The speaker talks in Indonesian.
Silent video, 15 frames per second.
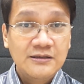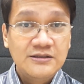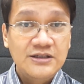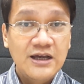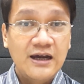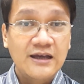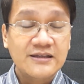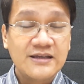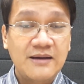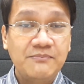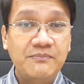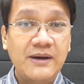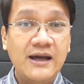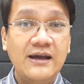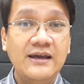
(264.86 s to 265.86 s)
Jangan
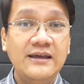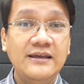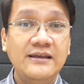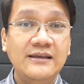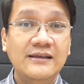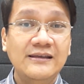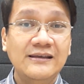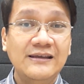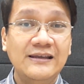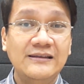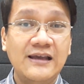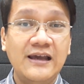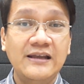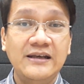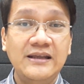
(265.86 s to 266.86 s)
sampai
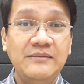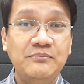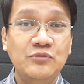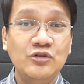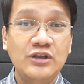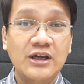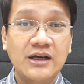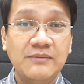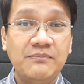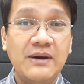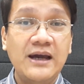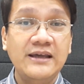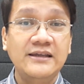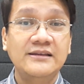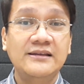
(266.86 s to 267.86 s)
kita ini punya
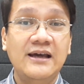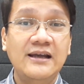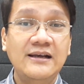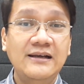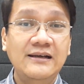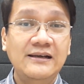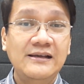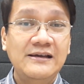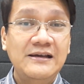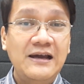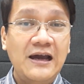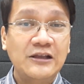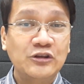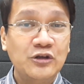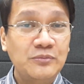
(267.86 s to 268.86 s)
kepahitan
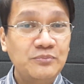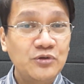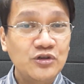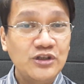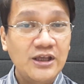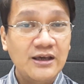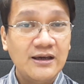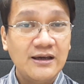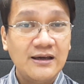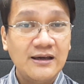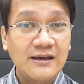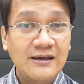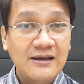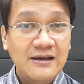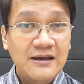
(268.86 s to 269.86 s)
atau
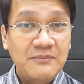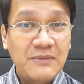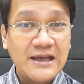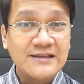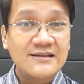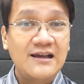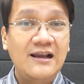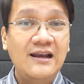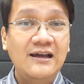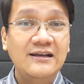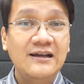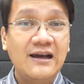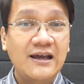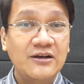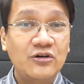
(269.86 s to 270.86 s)
punya masalah
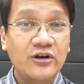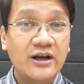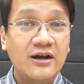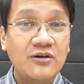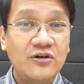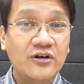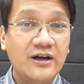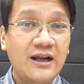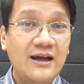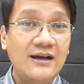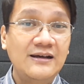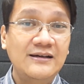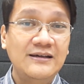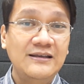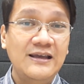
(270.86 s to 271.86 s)
dengan
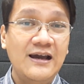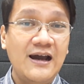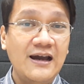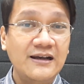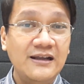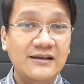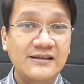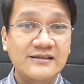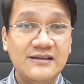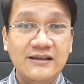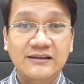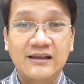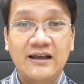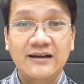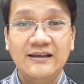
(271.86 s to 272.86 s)
orang-orang yang ada di
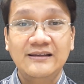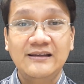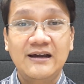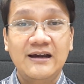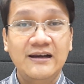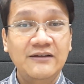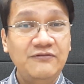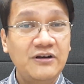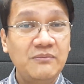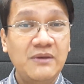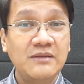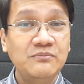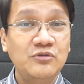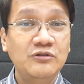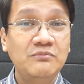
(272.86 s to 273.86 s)
sekitar kita. Karena
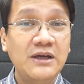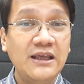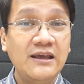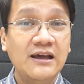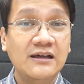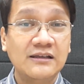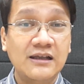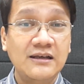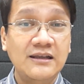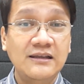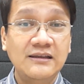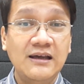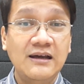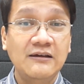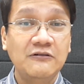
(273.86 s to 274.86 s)
firman pun mengingatkan
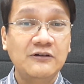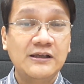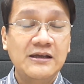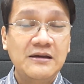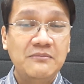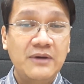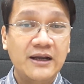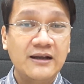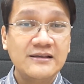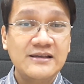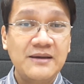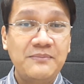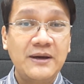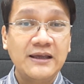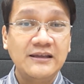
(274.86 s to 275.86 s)
kita, barang
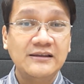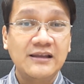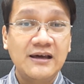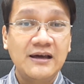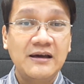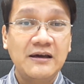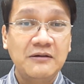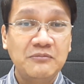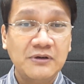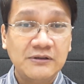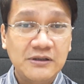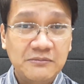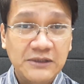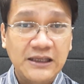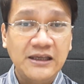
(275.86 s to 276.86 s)
siapa kita
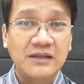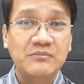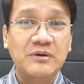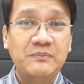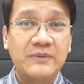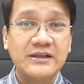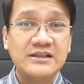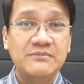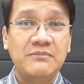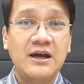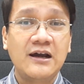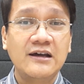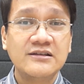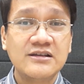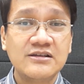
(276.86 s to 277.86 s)
ingin
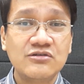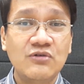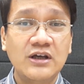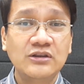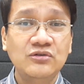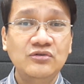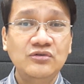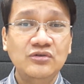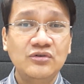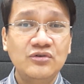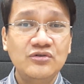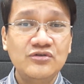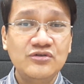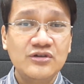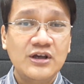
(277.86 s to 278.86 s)
mempersembahkan sesuatu,
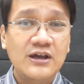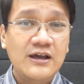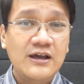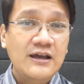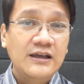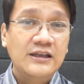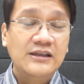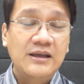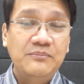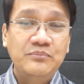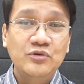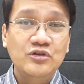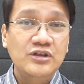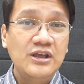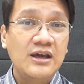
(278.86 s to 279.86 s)
terus kita
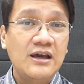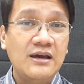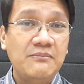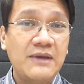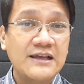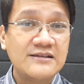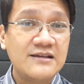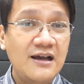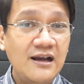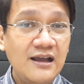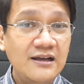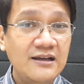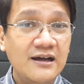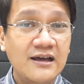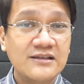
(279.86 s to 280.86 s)
punya
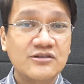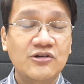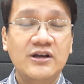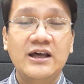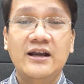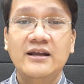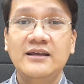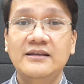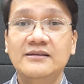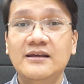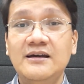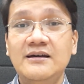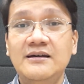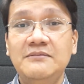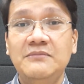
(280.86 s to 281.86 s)
masalah dengan saudara
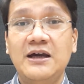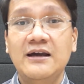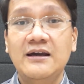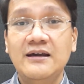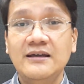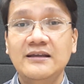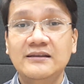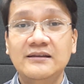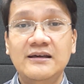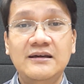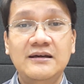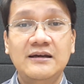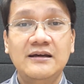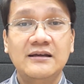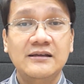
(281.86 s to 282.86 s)
kita, maka
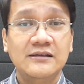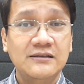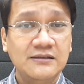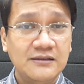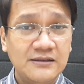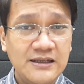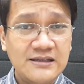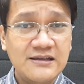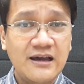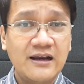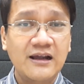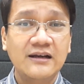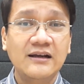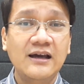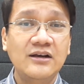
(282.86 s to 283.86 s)
kita
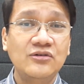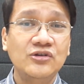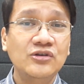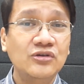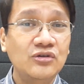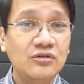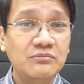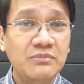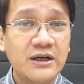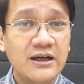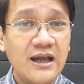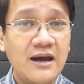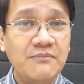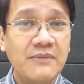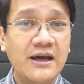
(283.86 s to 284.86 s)
disarankan untuk
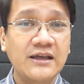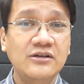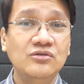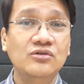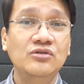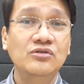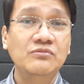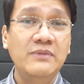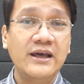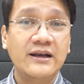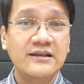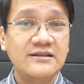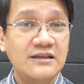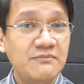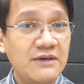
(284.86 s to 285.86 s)
berdamai dulu,
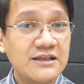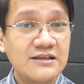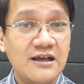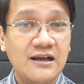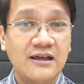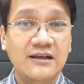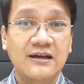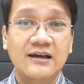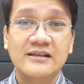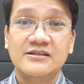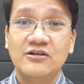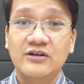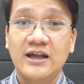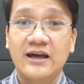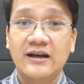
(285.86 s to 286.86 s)
beresin masalah dengan
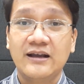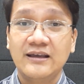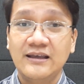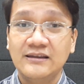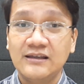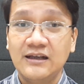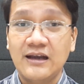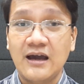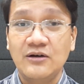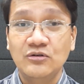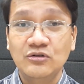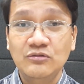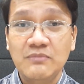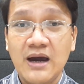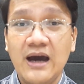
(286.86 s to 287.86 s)
saudara kita
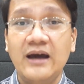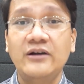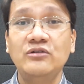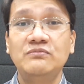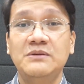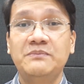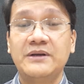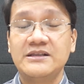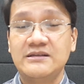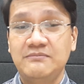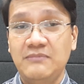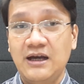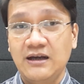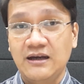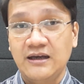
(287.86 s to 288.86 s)
dahulu, baru
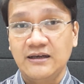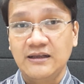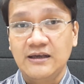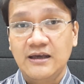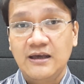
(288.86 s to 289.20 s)
mempersembahkan